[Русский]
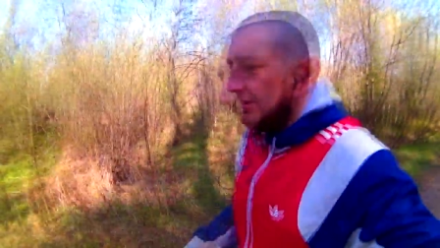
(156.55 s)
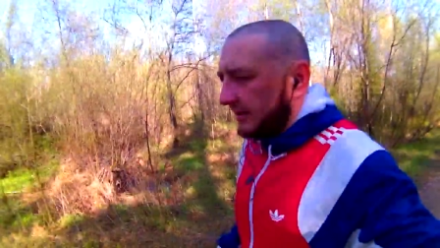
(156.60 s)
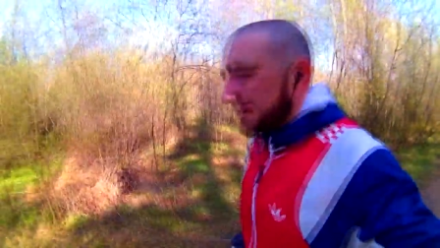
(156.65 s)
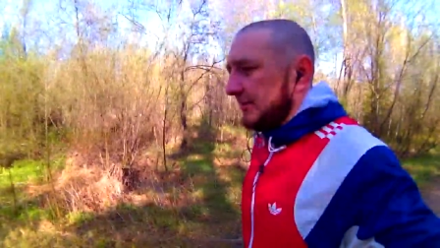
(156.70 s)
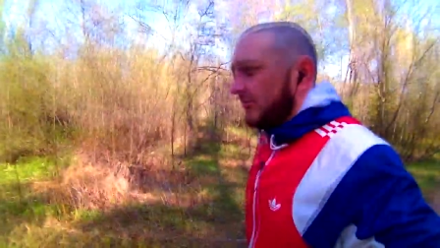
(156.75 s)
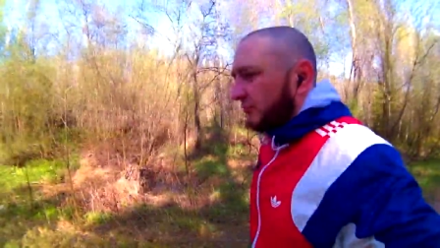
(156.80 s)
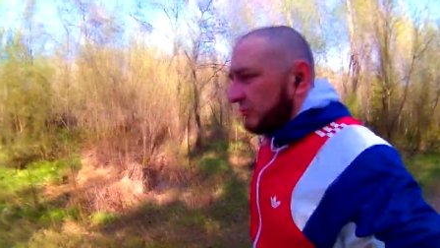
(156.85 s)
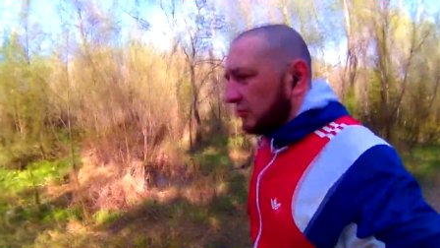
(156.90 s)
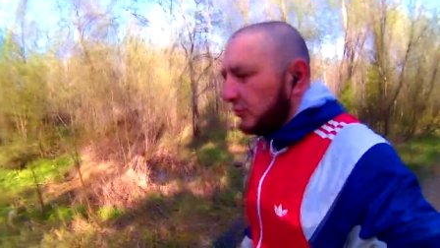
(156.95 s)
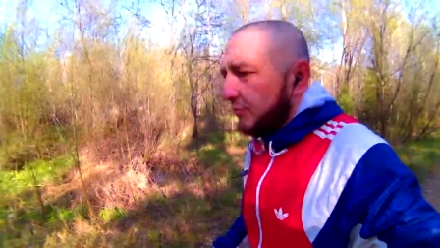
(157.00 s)

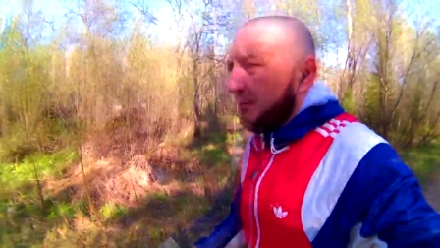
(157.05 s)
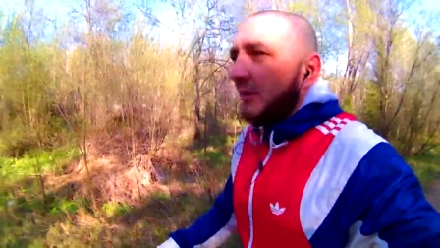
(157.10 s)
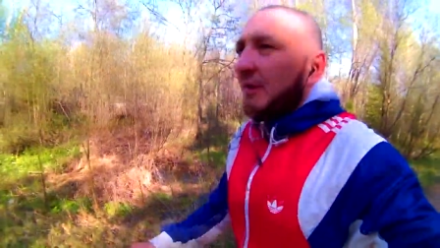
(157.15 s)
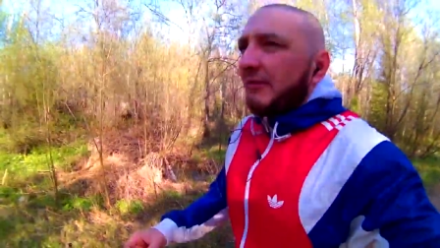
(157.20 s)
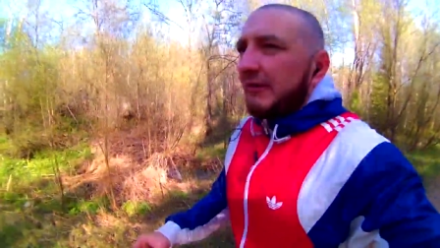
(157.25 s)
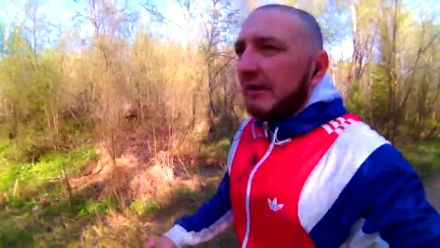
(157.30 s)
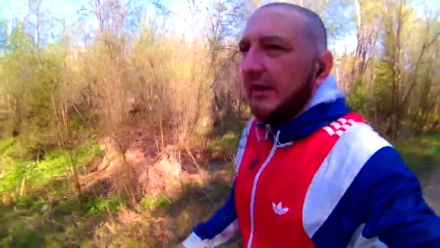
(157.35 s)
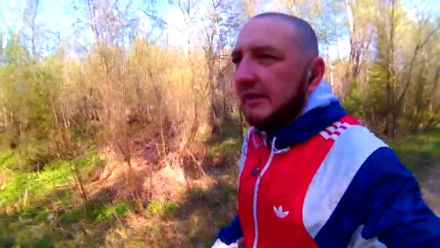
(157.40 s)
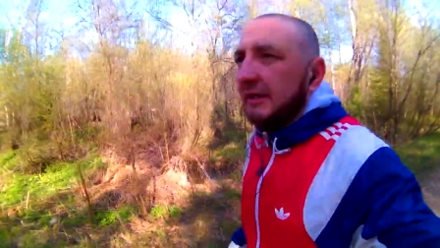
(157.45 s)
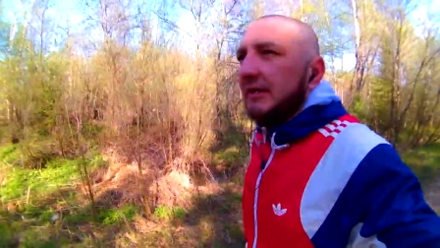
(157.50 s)
ну, грубо
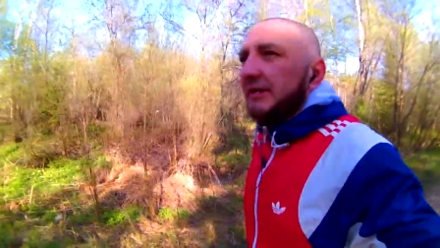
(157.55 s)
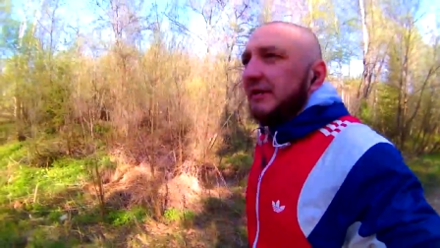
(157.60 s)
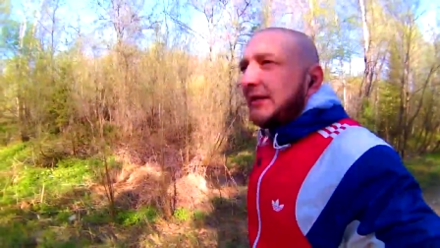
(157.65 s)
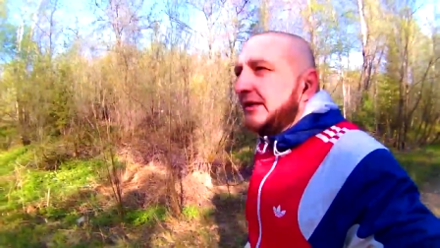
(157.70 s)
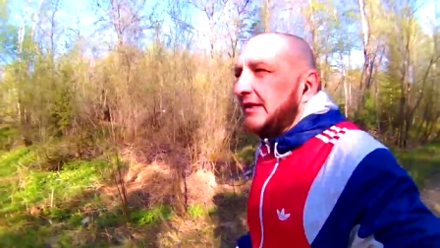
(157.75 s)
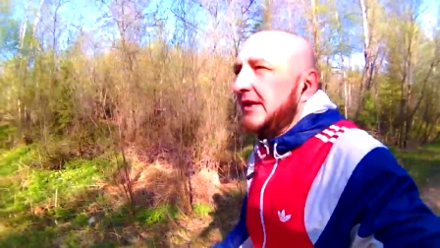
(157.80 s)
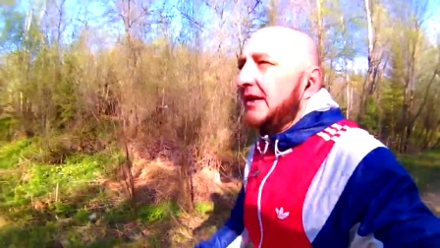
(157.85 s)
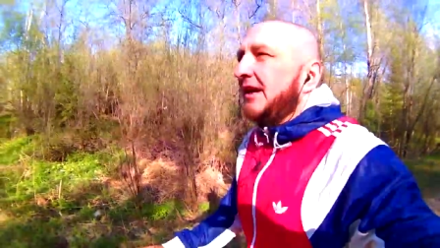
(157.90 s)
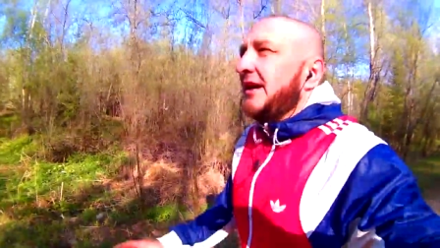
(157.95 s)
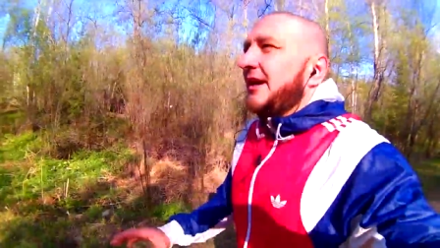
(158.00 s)
говоря, где-то
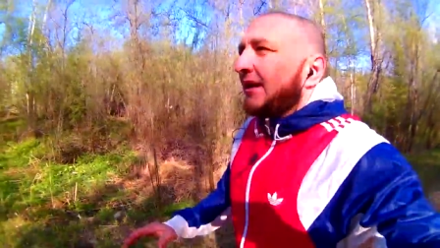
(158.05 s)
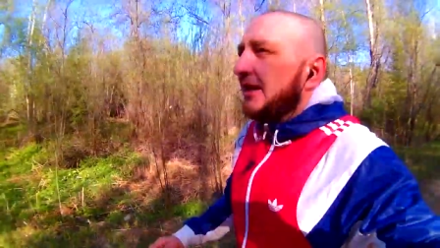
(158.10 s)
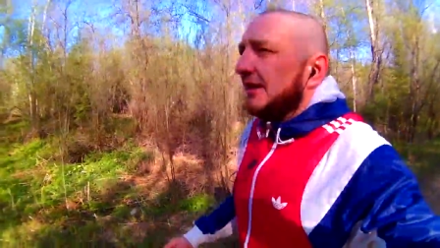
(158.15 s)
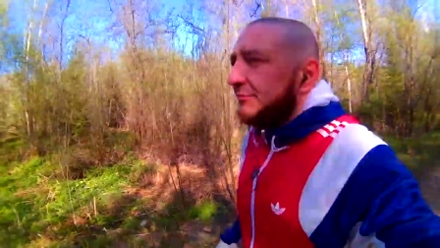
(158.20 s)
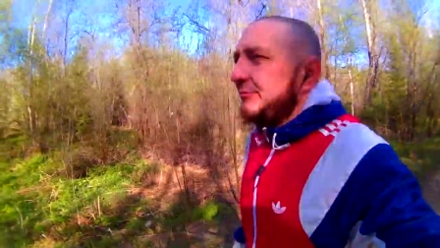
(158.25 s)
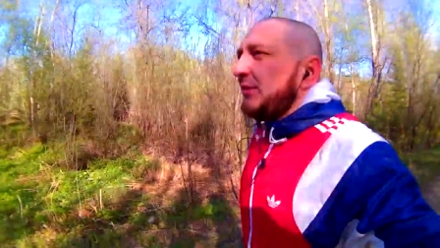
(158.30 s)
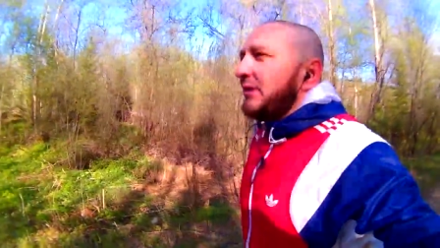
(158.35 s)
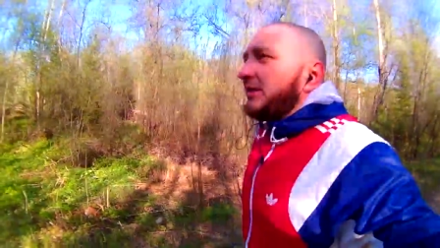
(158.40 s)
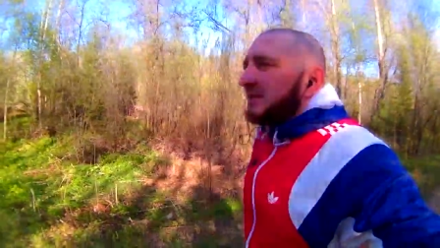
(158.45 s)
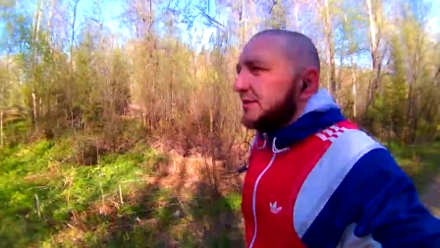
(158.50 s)

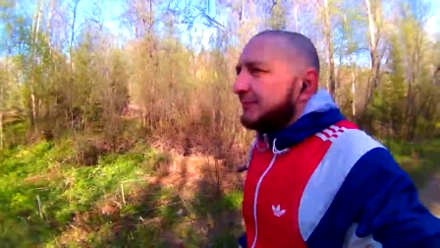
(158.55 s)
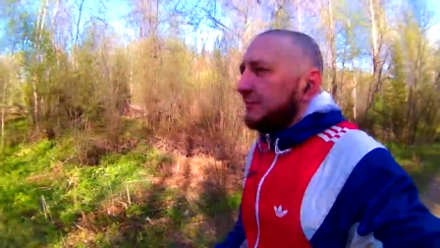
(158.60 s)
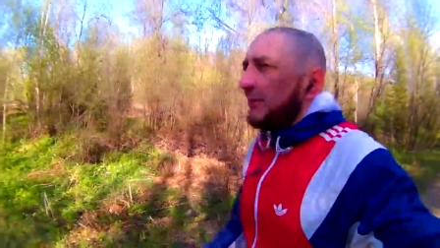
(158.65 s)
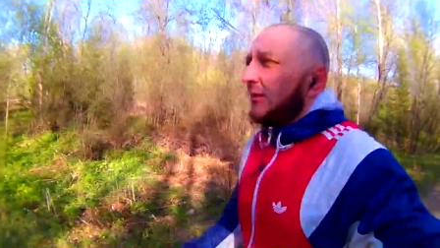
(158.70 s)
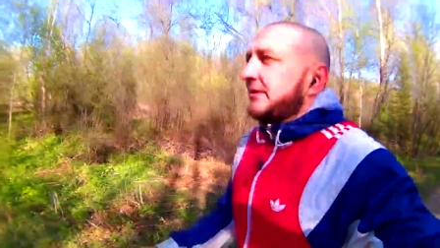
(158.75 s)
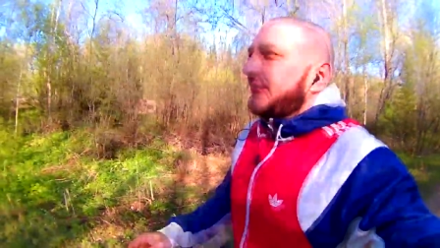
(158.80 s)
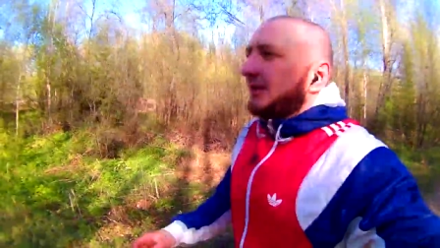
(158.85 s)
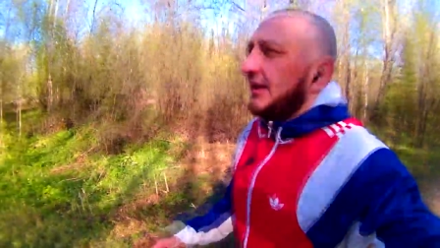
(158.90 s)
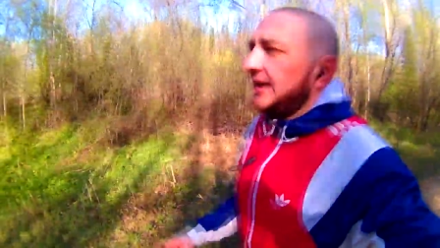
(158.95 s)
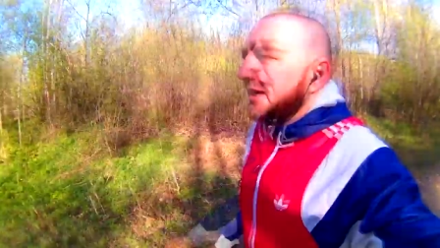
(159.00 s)

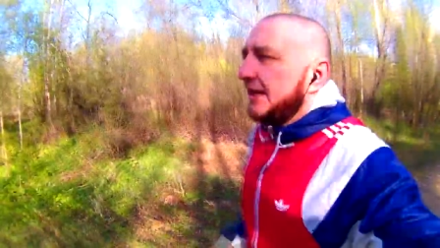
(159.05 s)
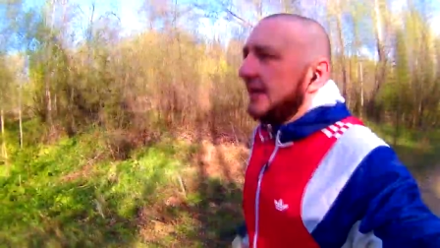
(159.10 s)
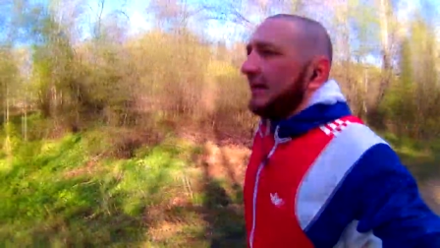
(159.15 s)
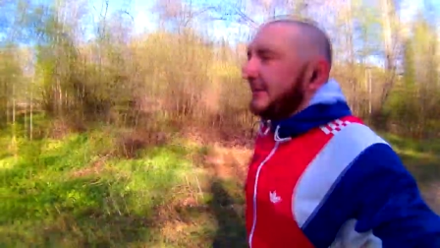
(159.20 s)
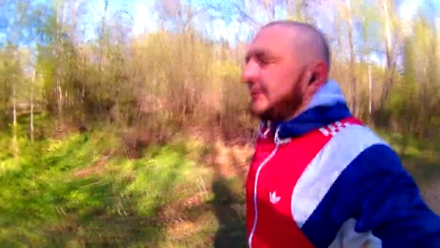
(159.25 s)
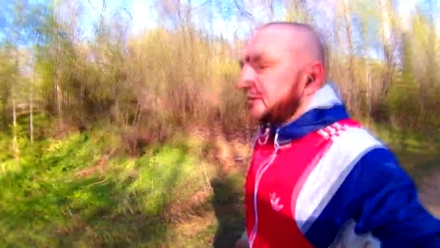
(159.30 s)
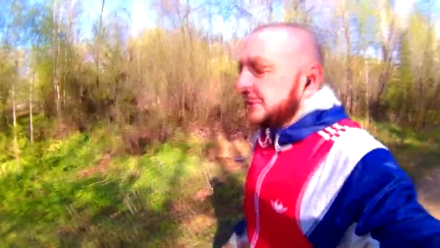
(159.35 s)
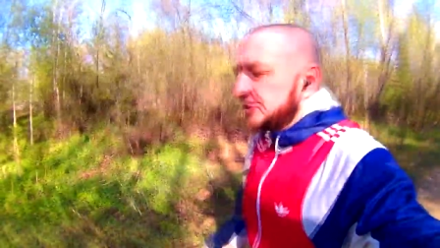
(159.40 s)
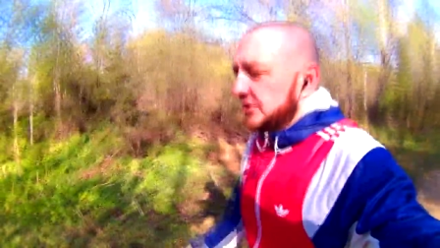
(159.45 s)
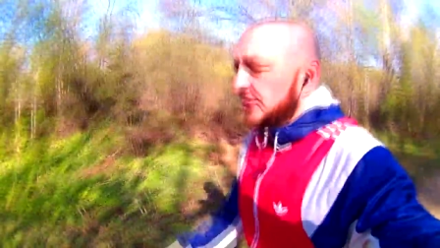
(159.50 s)
месяц-полтора
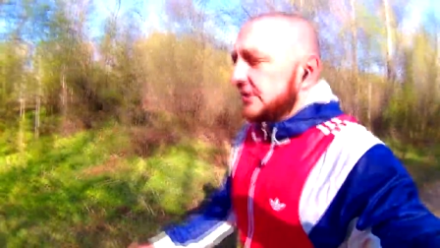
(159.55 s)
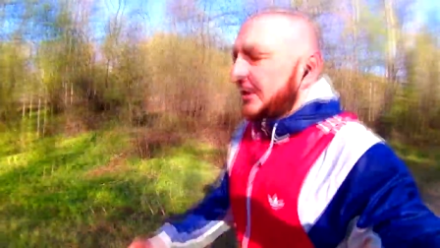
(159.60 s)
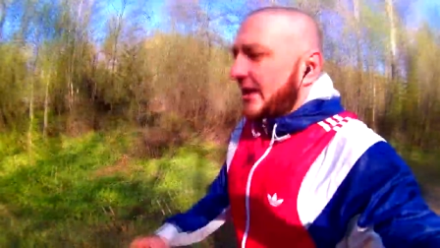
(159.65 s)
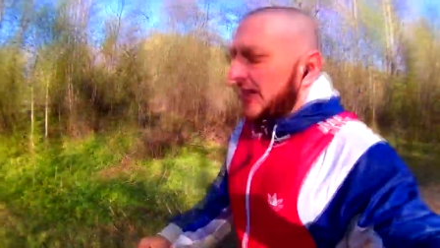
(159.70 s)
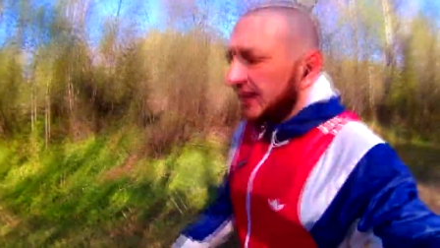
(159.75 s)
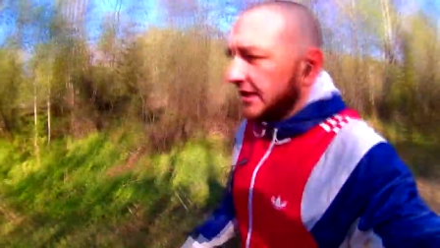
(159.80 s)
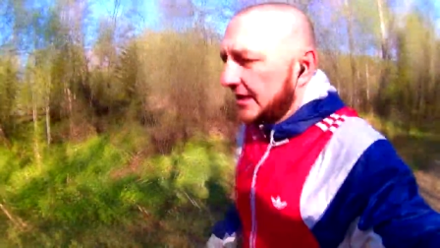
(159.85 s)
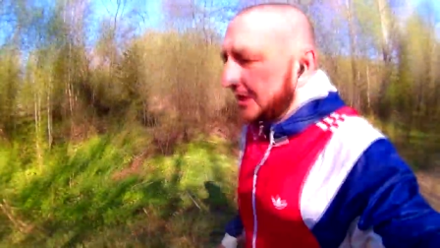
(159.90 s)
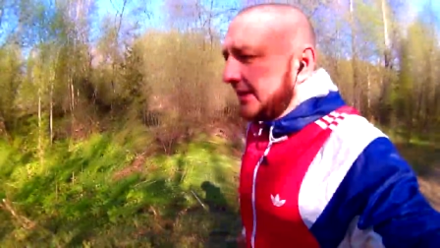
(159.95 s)
начинал,